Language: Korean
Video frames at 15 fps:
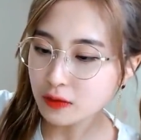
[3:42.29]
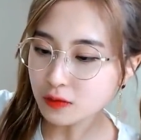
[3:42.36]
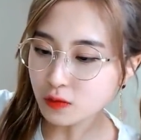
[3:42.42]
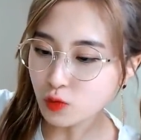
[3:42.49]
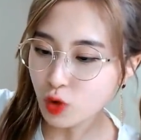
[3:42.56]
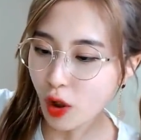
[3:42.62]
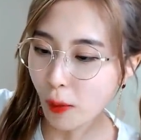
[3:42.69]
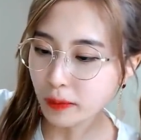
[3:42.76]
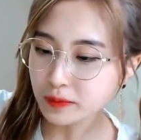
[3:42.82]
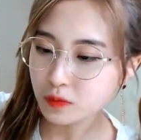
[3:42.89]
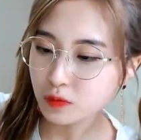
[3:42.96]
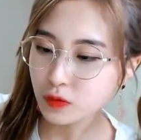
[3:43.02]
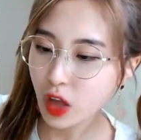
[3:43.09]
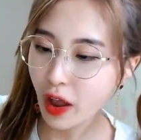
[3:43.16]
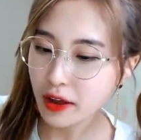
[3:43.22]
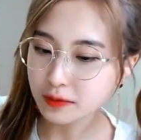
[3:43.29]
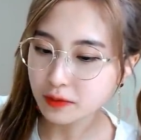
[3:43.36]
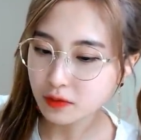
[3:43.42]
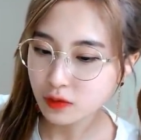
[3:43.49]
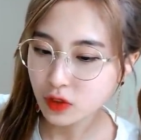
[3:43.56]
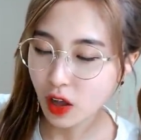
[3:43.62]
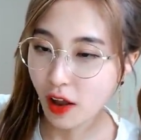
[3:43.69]
화면 터치
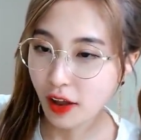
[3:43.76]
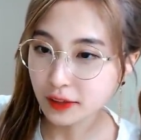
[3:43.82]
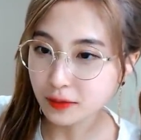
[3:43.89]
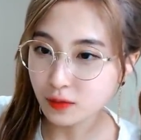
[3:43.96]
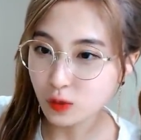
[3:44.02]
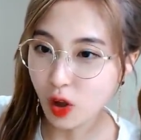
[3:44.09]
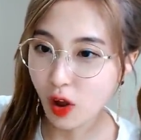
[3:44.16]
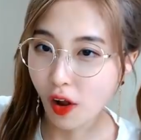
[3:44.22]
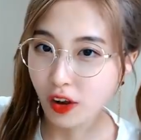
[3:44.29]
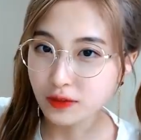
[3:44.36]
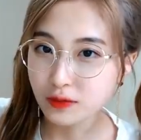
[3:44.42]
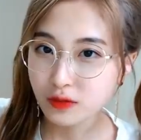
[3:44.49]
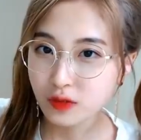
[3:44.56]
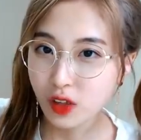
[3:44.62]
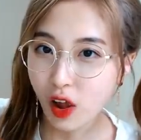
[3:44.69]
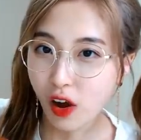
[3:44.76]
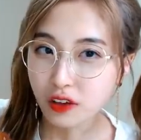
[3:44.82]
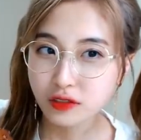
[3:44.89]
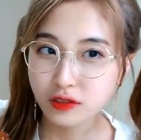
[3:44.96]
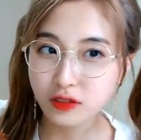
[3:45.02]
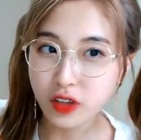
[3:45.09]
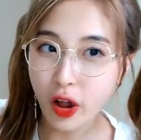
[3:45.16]
되나 봐죠. 그런 것도
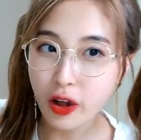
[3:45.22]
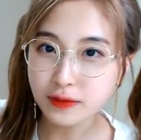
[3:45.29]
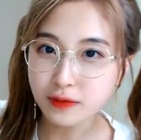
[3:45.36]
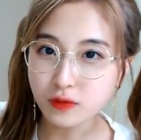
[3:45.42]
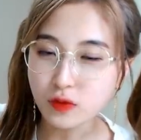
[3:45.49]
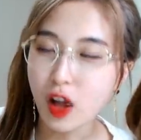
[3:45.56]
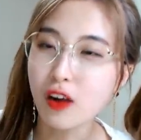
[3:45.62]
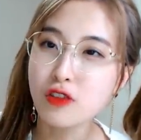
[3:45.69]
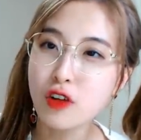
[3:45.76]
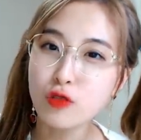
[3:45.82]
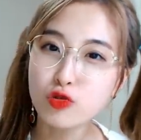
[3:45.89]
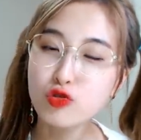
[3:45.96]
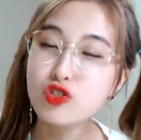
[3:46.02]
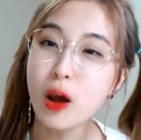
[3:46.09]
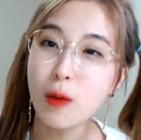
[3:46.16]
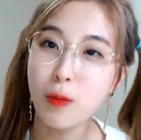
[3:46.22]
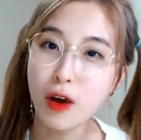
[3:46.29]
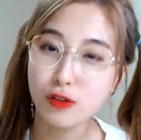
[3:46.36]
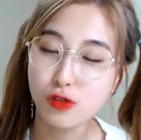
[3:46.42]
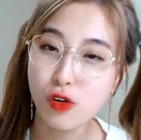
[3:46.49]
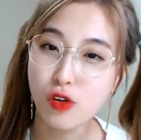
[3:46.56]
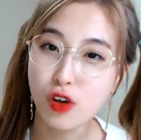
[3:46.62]
있더라. 아니요 눈이 아파요
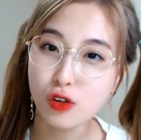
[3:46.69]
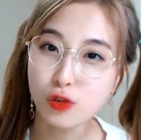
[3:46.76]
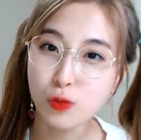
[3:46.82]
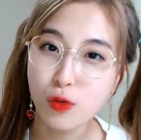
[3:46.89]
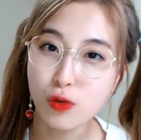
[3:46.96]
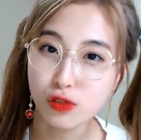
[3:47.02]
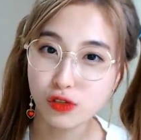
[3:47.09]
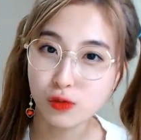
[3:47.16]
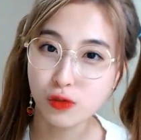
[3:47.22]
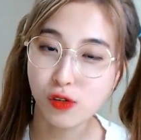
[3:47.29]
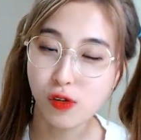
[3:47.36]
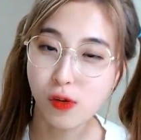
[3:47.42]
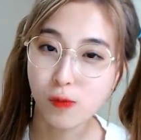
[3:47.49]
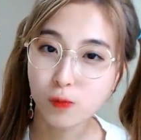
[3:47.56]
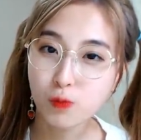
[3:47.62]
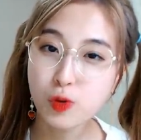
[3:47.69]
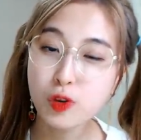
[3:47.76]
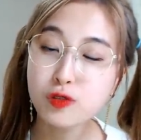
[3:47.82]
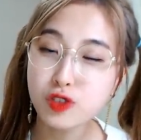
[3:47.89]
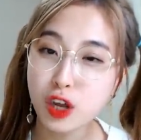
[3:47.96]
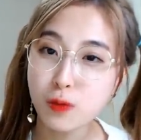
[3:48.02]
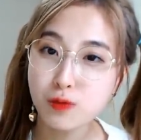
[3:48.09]
저거 계속 보고 있으면
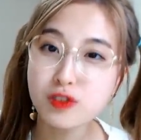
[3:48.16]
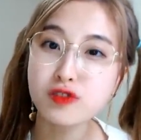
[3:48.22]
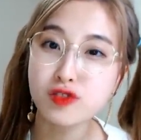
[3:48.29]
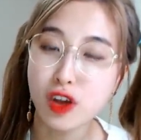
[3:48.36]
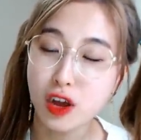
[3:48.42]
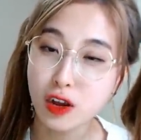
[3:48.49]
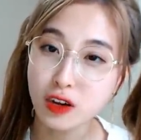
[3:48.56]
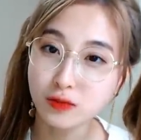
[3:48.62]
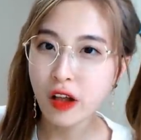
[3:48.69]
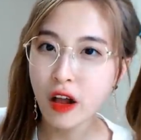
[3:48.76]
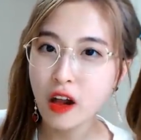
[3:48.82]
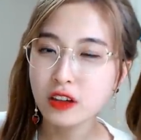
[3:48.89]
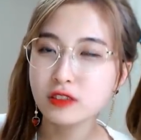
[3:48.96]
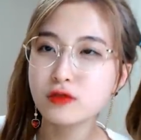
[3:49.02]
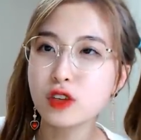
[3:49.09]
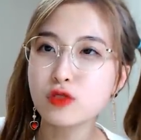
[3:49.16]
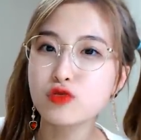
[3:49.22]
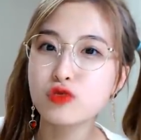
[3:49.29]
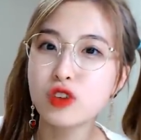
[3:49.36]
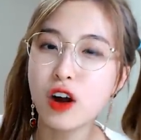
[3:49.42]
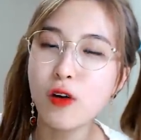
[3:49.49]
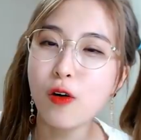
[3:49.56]
픽셀 픽셀 근데
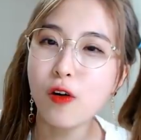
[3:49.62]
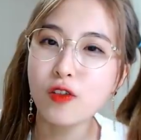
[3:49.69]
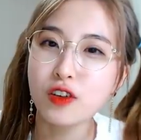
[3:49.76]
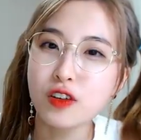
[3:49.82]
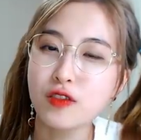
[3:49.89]
중요한 거는